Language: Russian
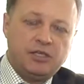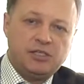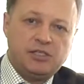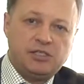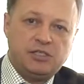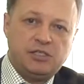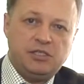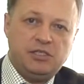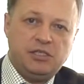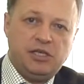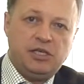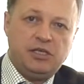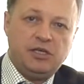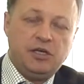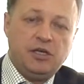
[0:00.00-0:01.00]
30
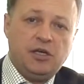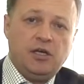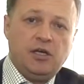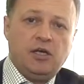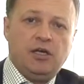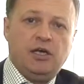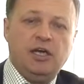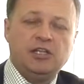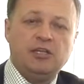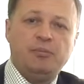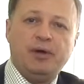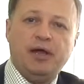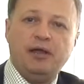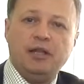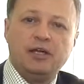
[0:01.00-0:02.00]
дней. Это
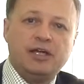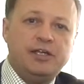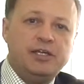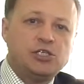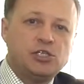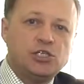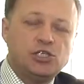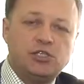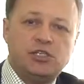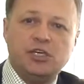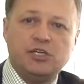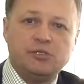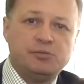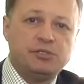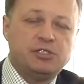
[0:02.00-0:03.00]
правило, конечно же, не
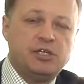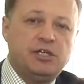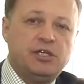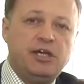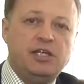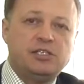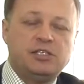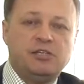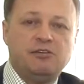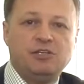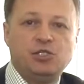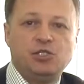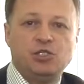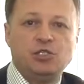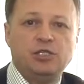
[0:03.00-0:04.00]
распространяется на
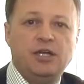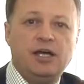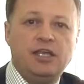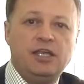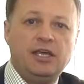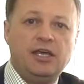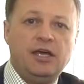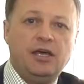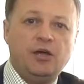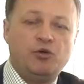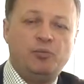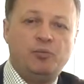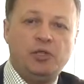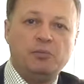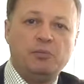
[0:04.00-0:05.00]
ваше желание
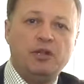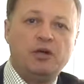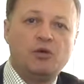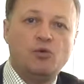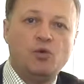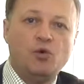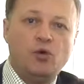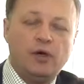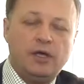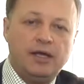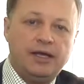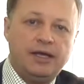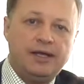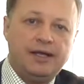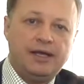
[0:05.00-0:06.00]
купить молоко
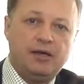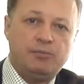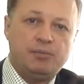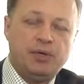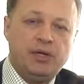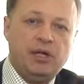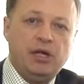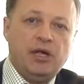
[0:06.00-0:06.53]
или хлеб.